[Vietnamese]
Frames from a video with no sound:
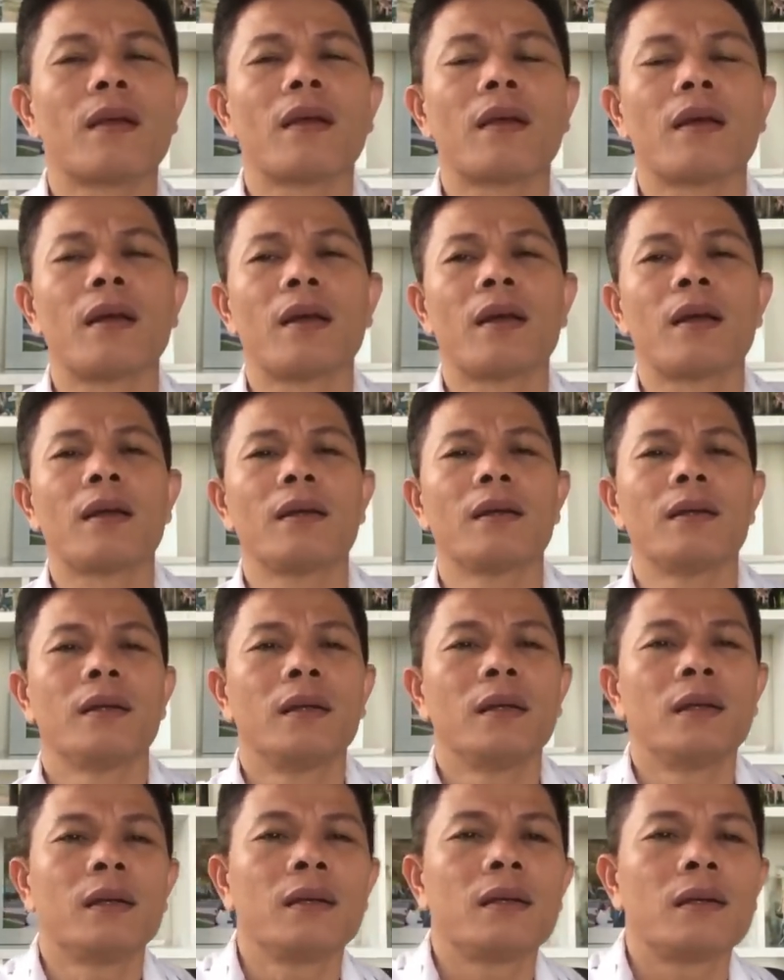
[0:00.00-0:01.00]
à,
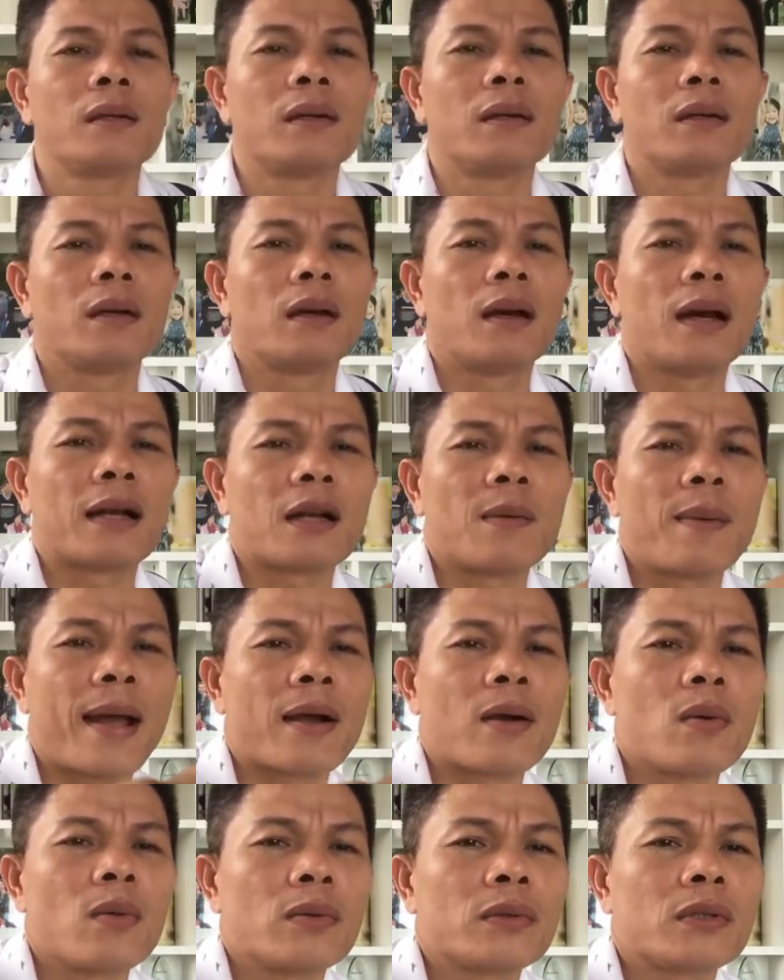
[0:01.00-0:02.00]
là các
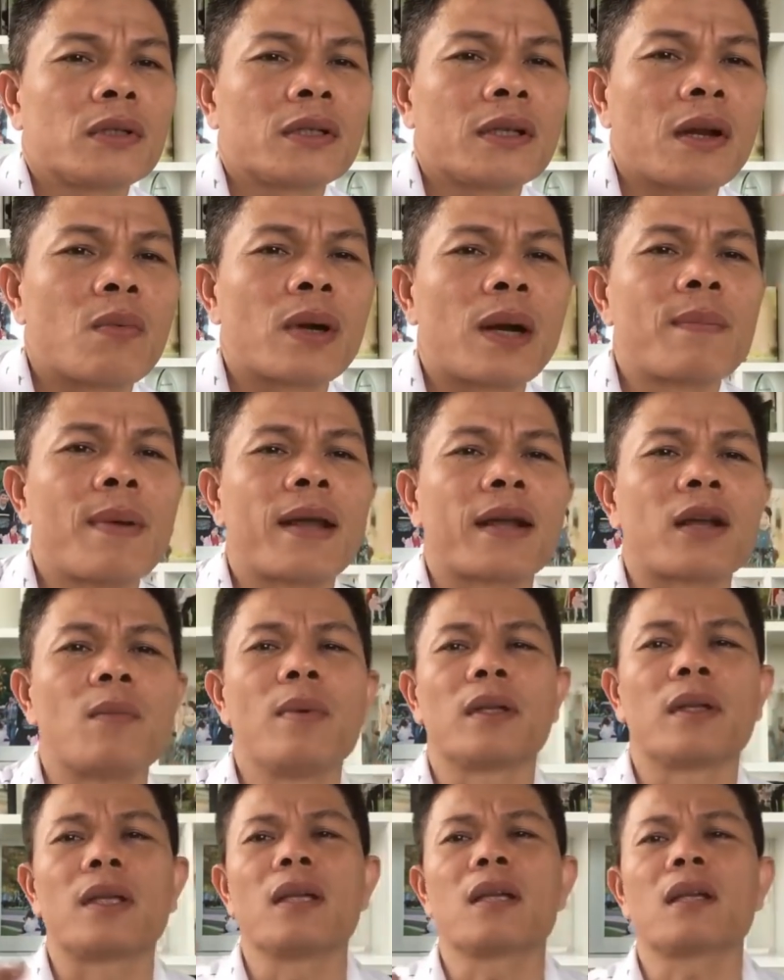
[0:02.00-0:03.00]
bạn cũng trong năm
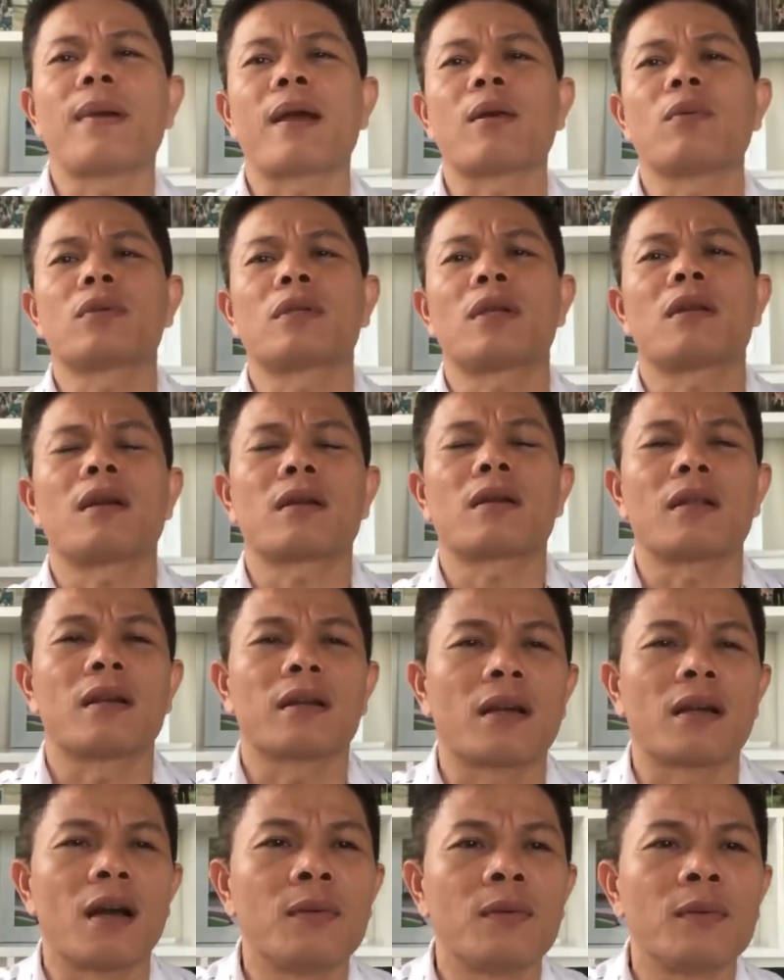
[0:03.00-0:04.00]
2019 các bạn cũng sẽ rất là
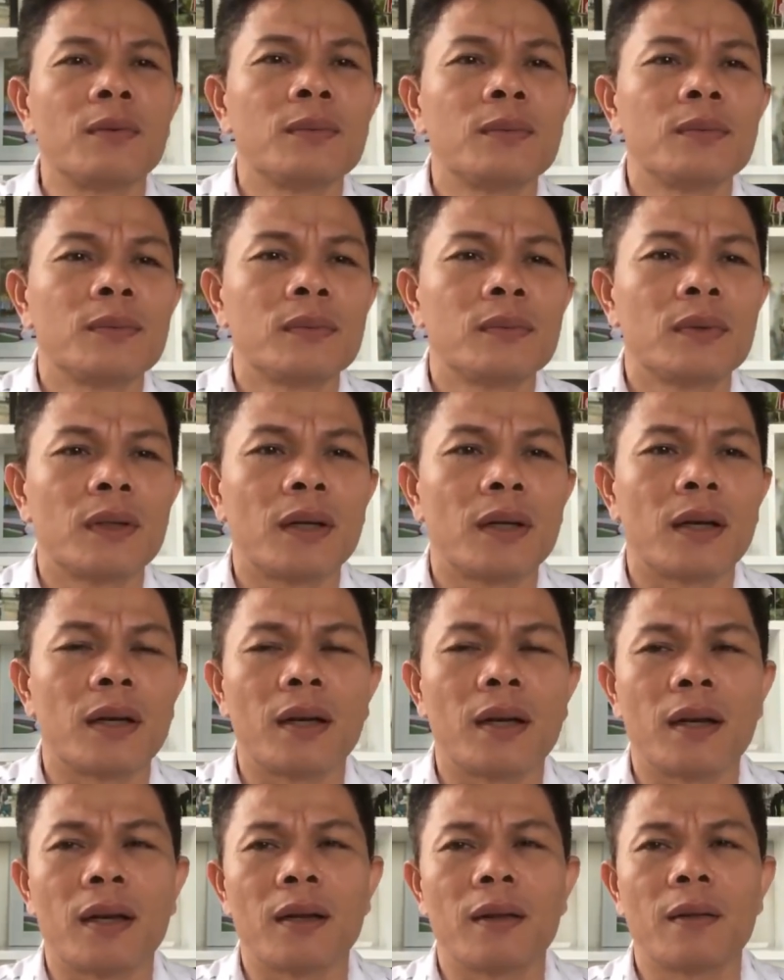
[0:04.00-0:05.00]
thành công
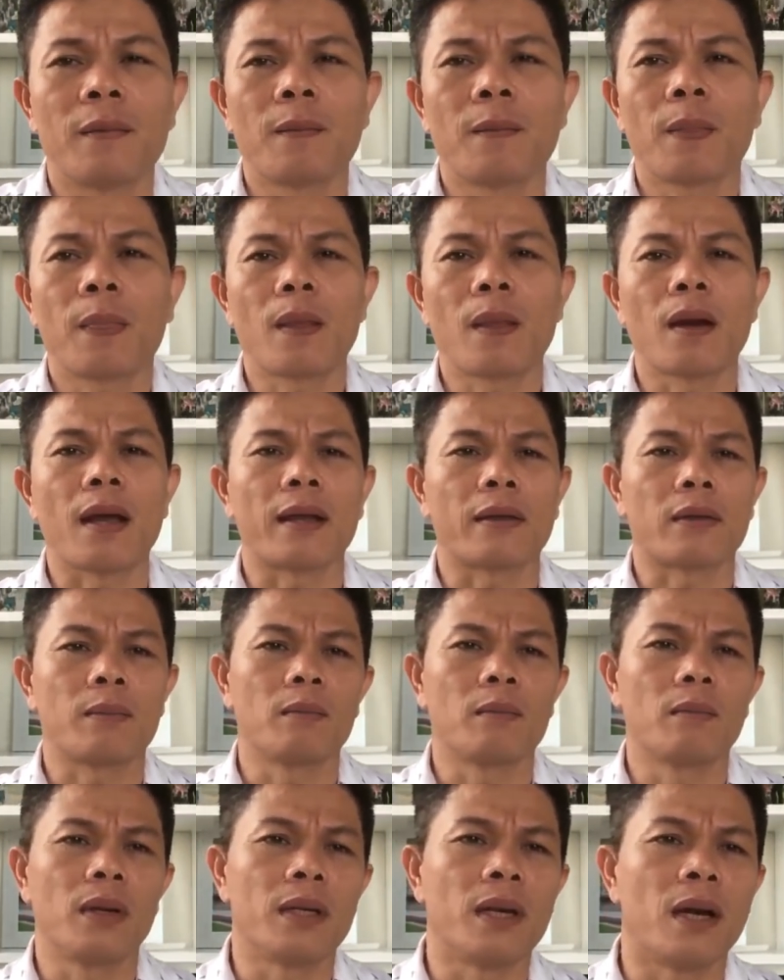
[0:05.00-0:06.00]
à, mà là
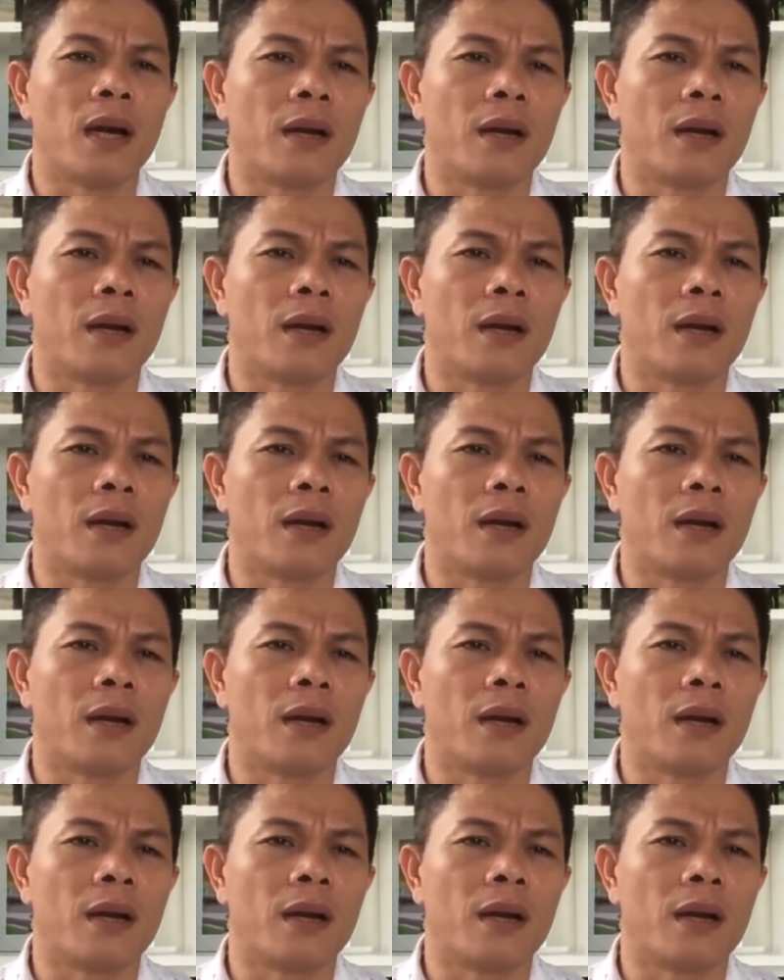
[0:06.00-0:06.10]
bây